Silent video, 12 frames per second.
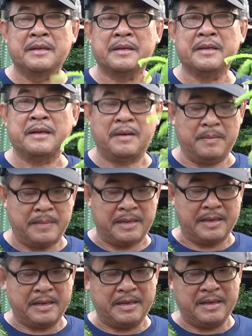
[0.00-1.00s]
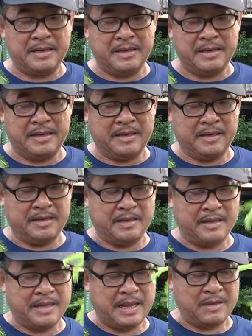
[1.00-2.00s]
cái loại mà cái
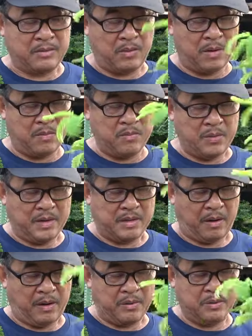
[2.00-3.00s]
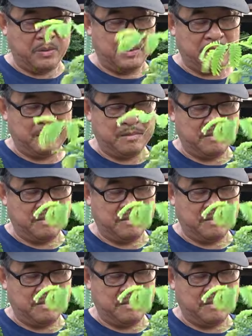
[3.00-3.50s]
cái thang tổ ong huyền thoại của tôi.